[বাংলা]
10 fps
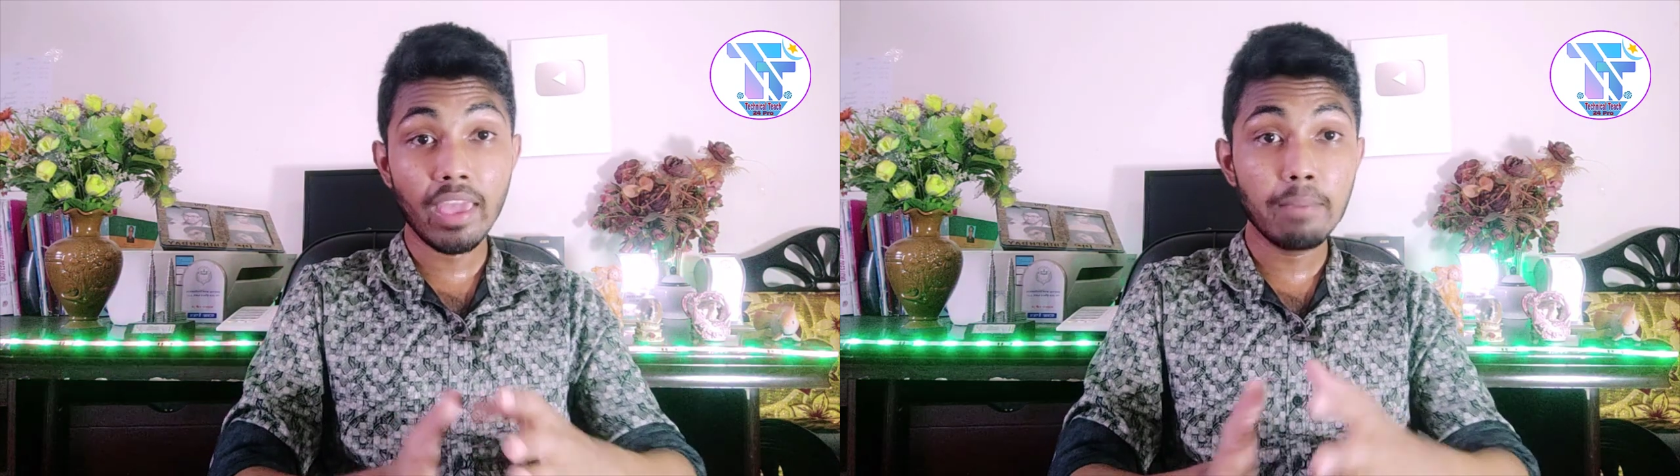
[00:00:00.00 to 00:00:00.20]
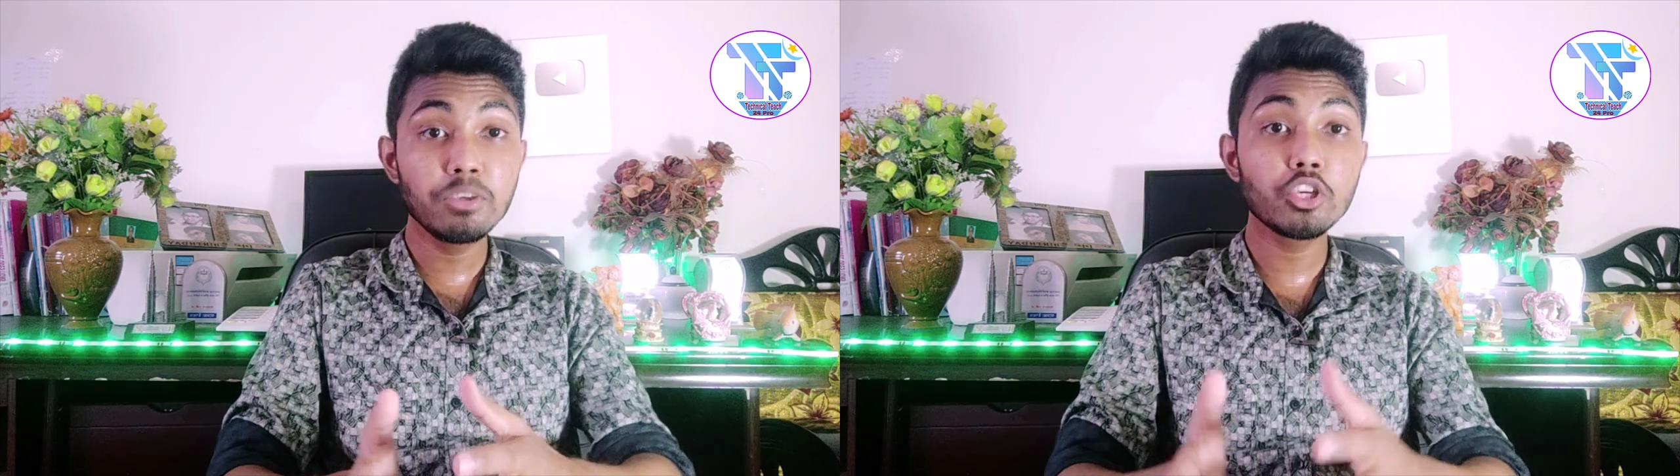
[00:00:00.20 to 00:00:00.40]

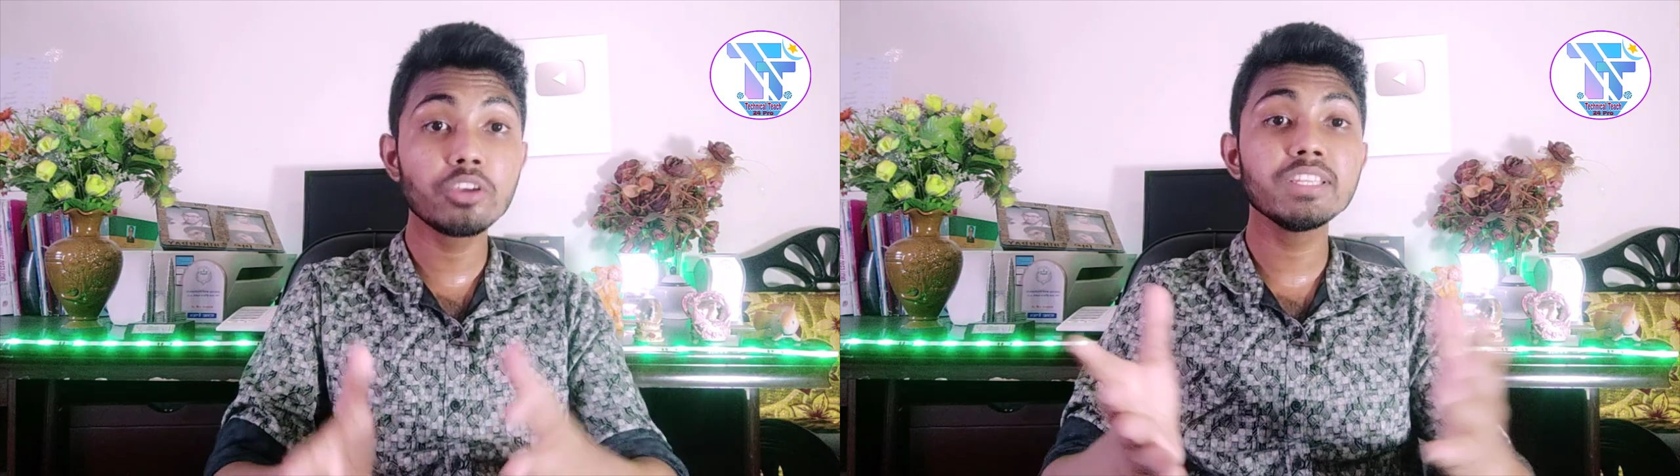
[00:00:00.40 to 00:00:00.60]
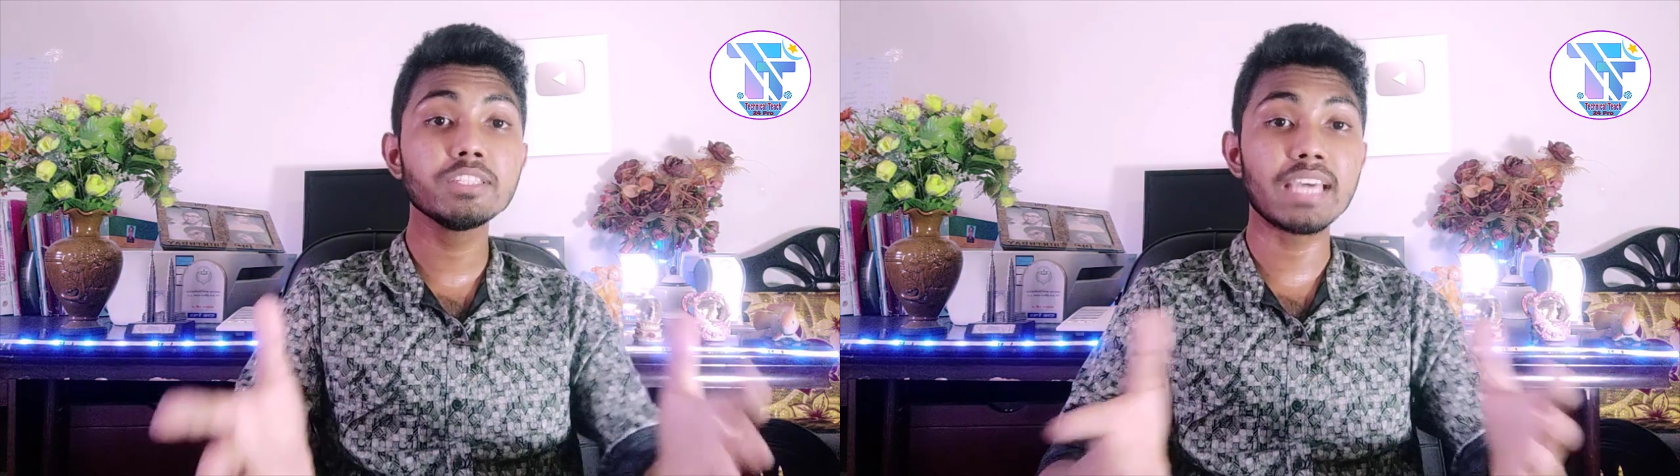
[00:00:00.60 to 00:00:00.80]
এই
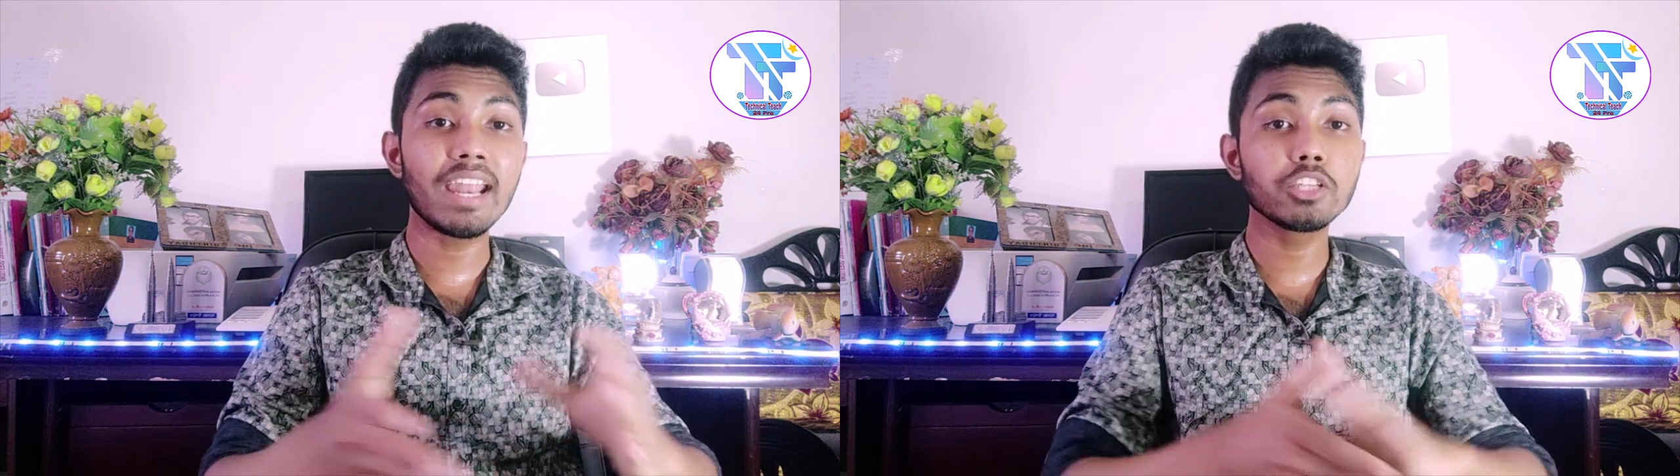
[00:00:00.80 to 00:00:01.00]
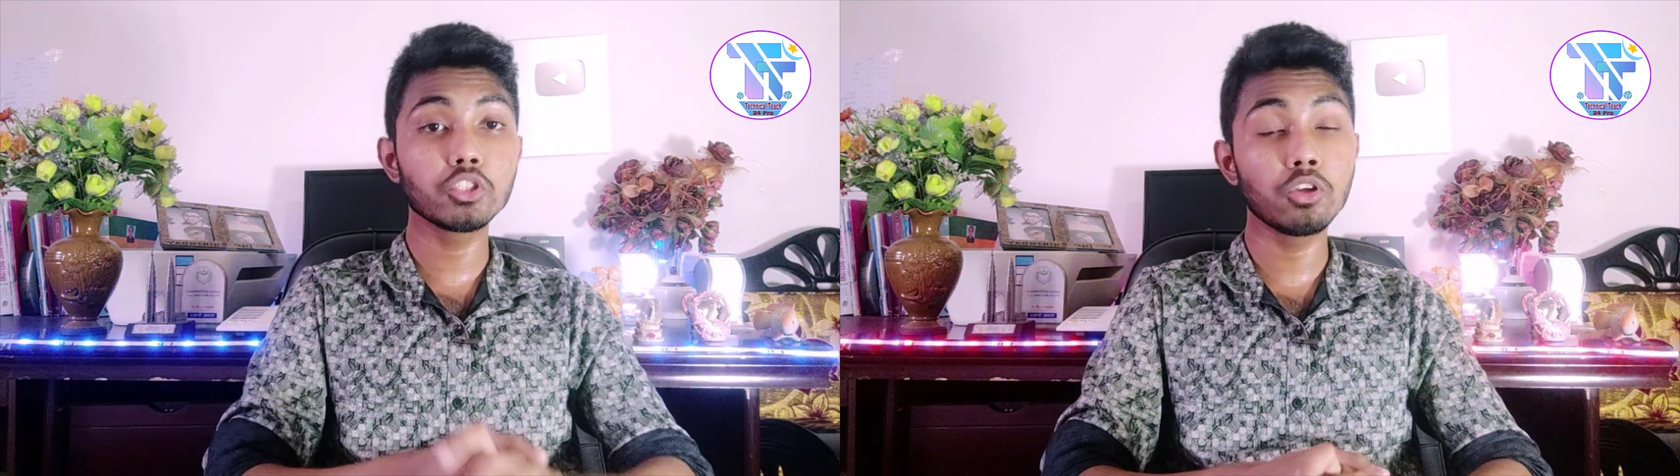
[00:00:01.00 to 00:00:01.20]
বিষয়টি
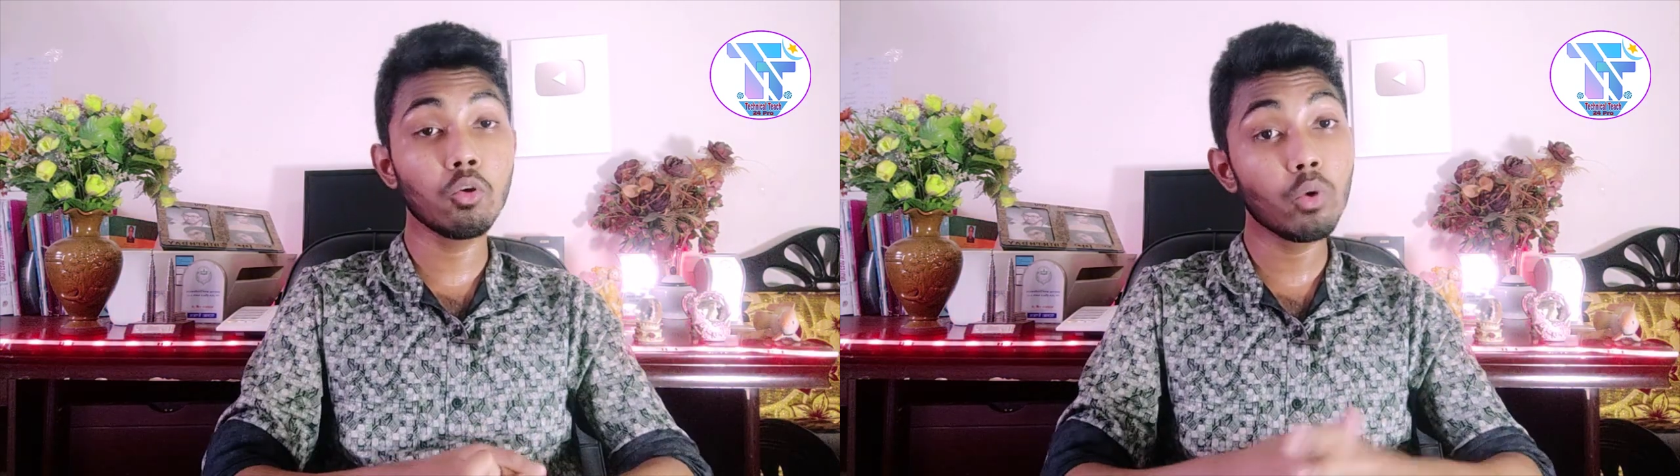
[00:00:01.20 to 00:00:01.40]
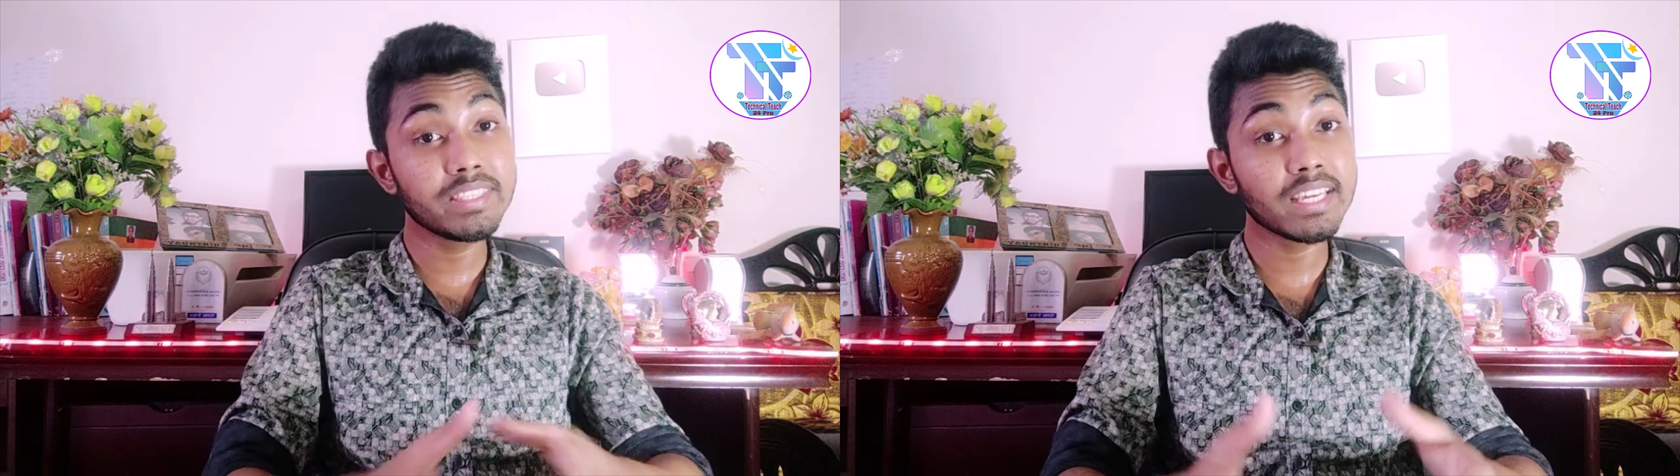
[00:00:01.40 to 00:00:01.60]
জানার জন্য
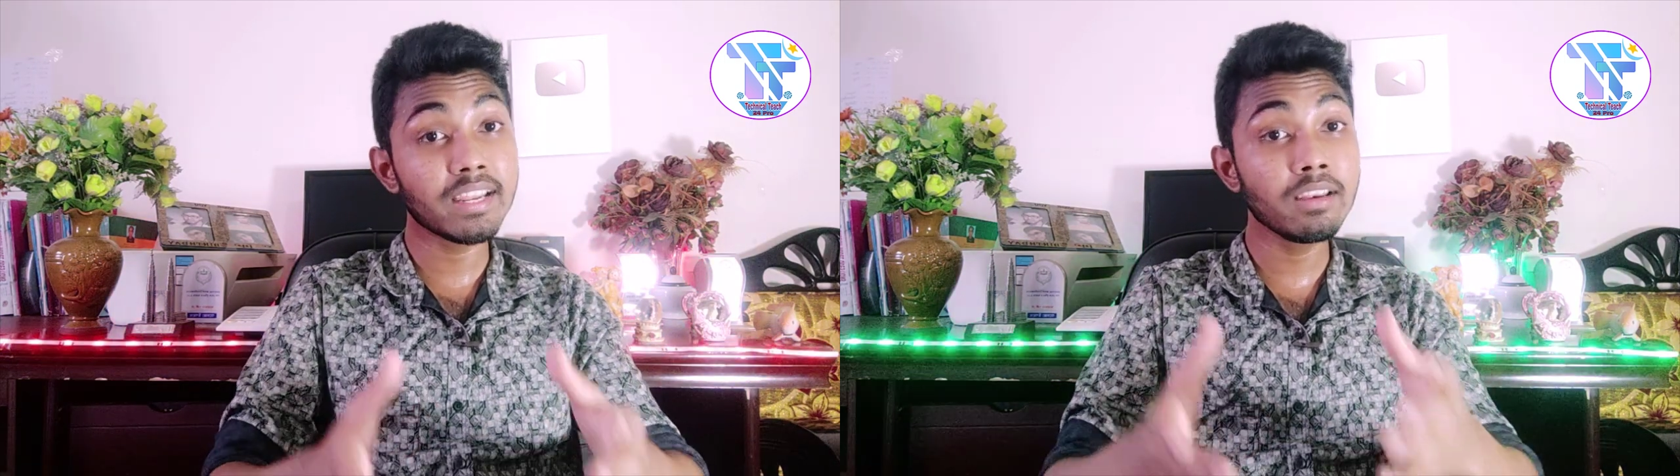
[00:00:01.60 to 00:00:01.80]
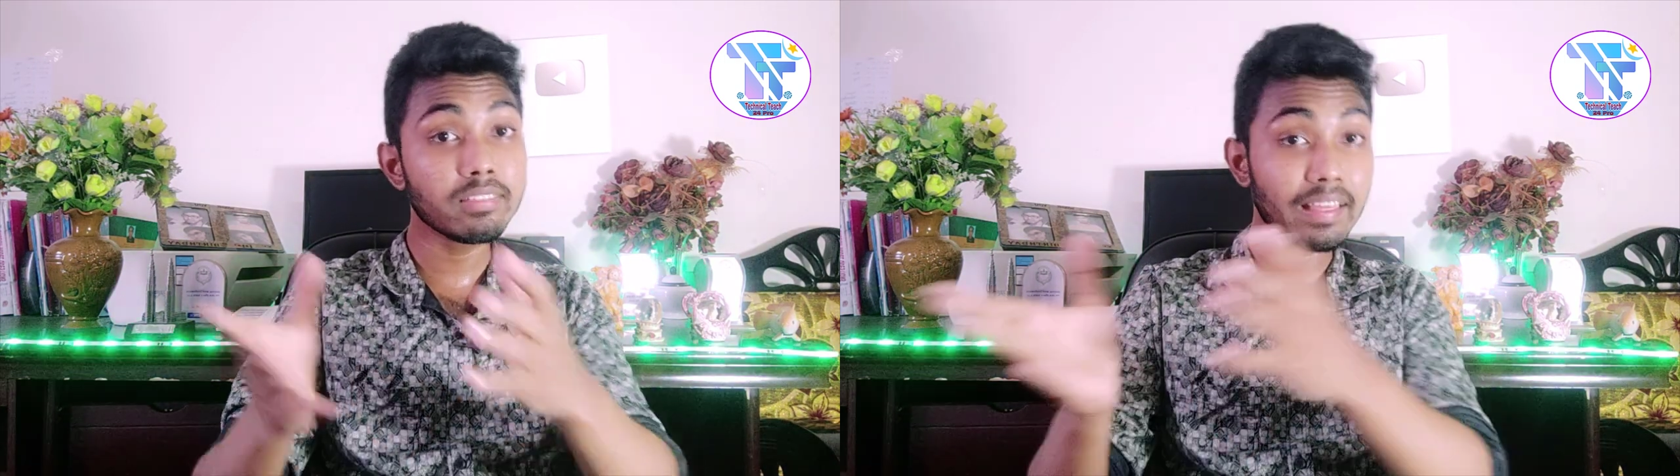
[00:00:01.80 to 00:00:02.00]
ওই চ্যানেল